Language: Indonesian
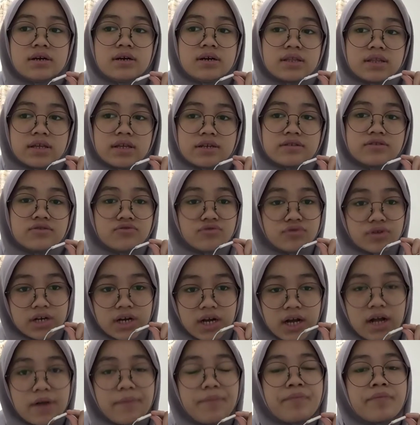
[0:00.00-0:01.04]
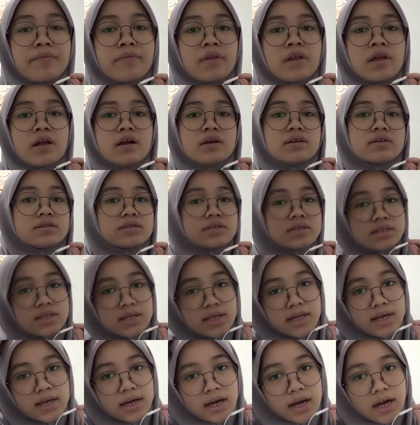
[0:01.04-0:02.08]
geter juga,
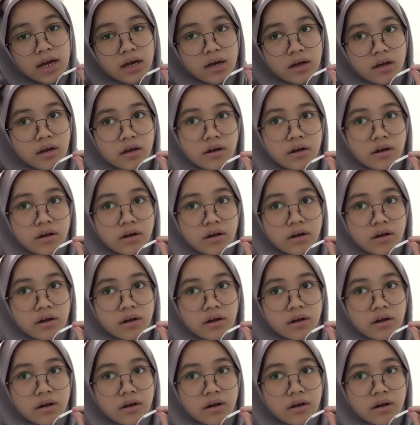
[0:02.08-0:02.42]
sehingga